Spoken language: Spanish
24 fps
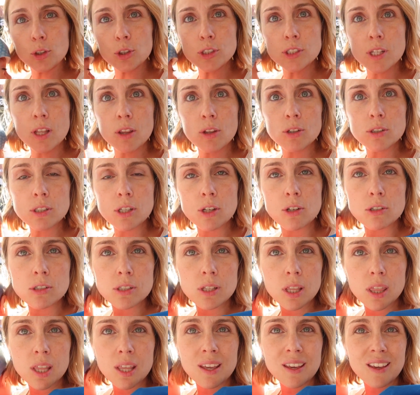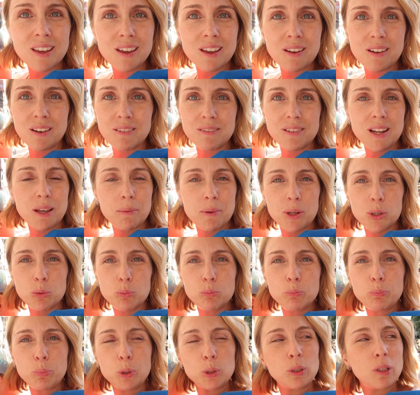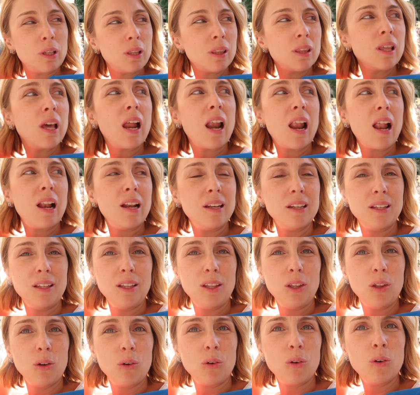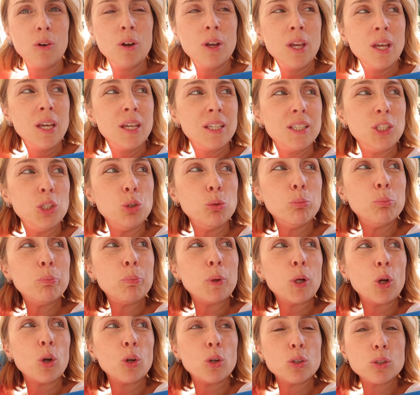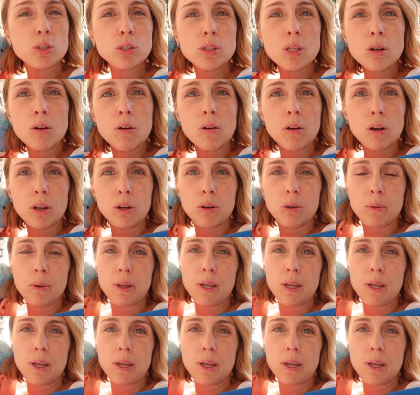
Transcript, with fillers: Dos dedos que nos dicen que le ven un potencial al niño y un pronóstico que no